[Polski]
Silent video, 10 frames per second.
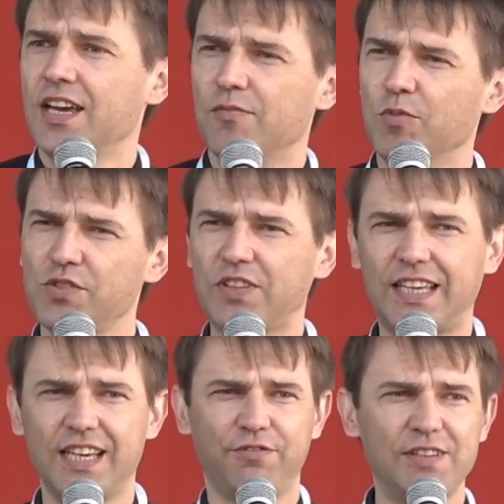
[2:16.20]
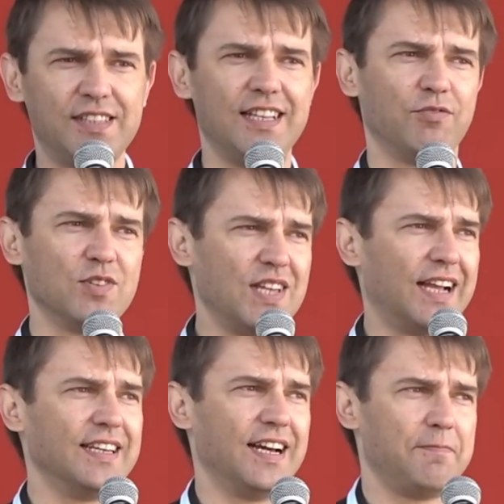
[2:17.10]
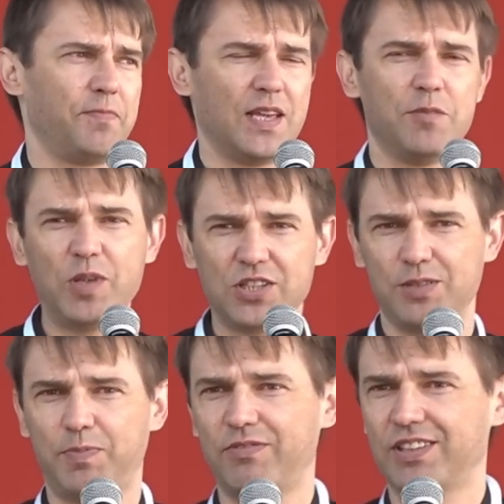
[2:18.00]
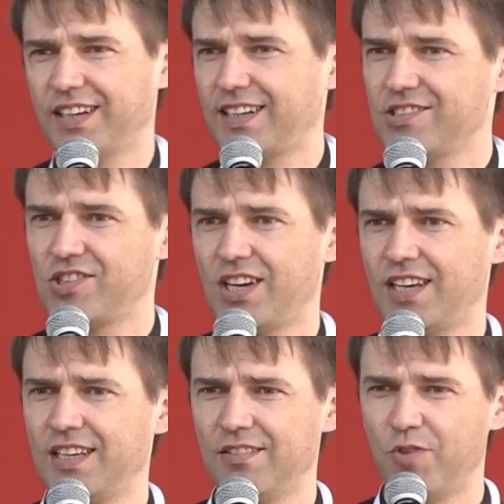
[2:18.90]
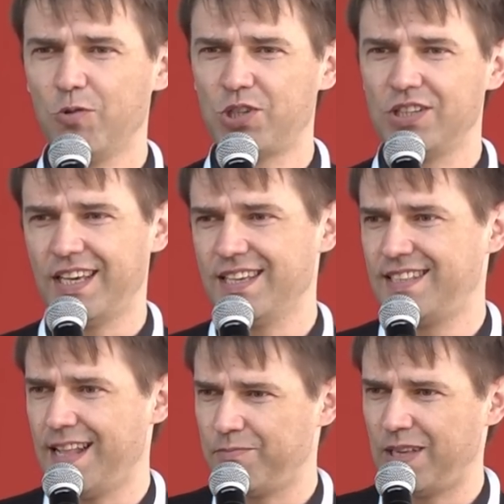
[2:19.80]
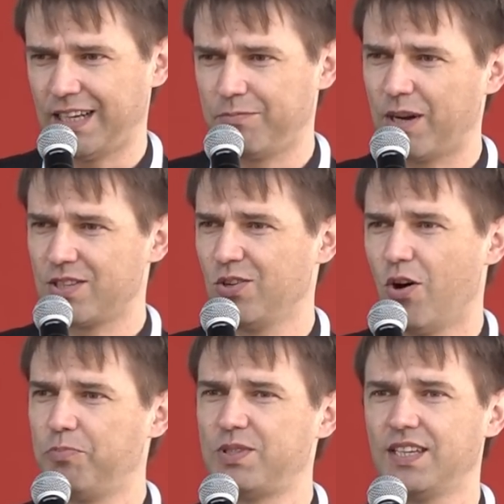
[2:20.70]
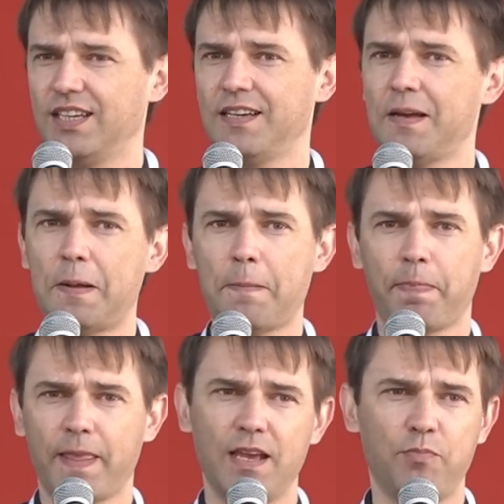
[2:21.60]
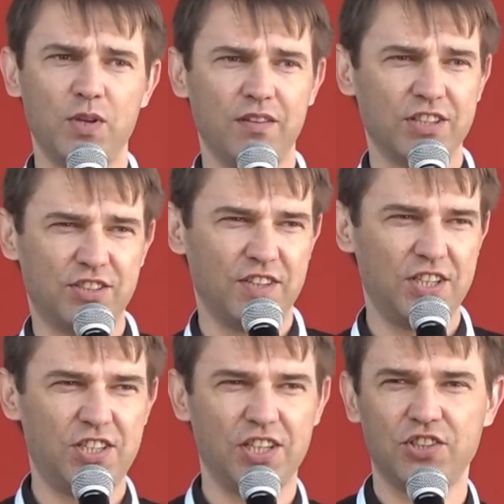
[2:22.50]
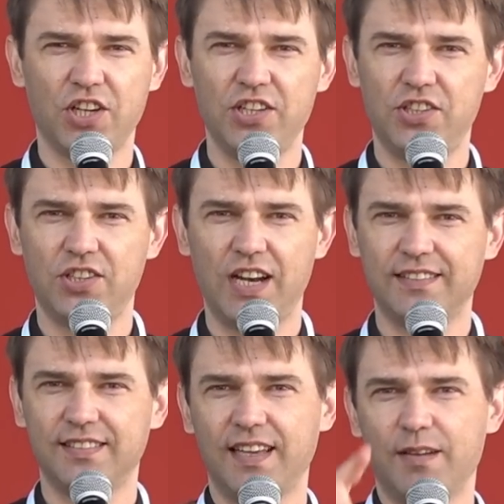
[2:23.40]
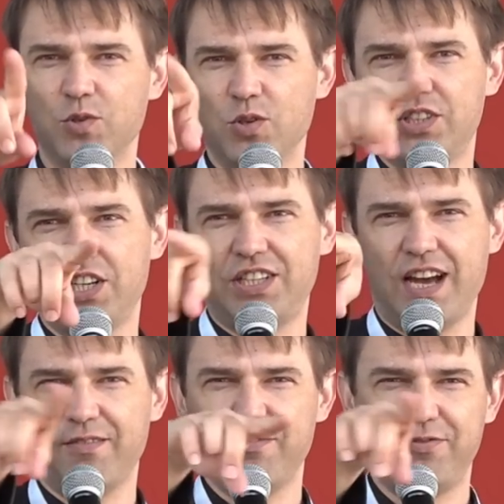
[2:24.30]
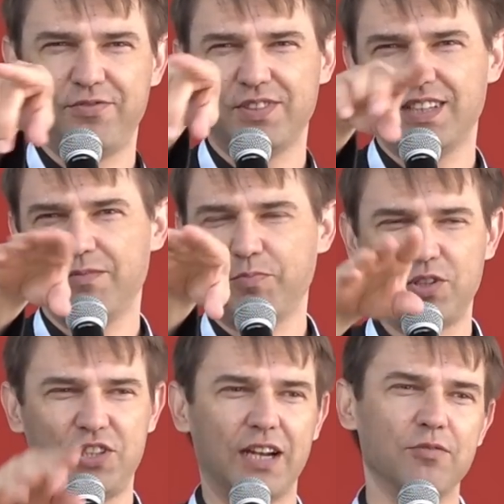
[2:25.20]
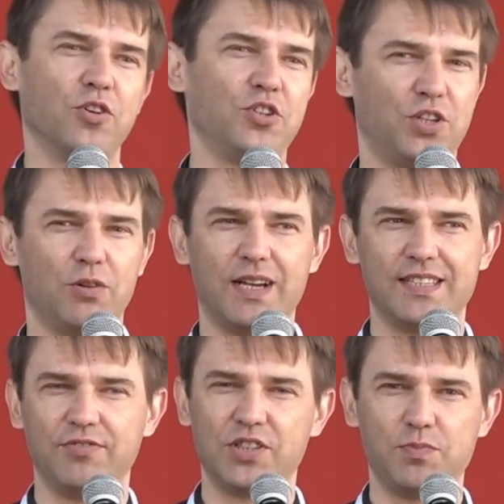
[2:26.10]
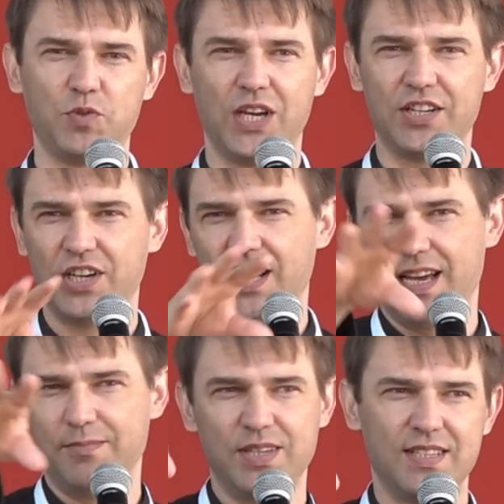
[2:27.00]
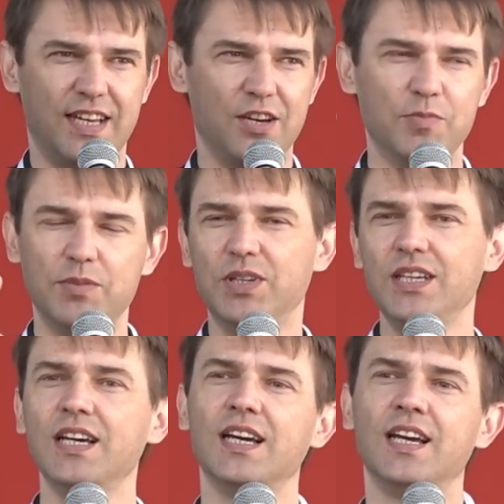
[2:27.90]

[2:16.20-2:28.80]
Może w takiej kwestii nawiązania, e, pierwsza sprawa taka, że Wołczyn nie jest dla mnie tak bardzo obcy, ponieważ 26 lat temu gdzieś tam w, pod ścianą kościoła, zawsze z przyjacielem, ze znajomymi,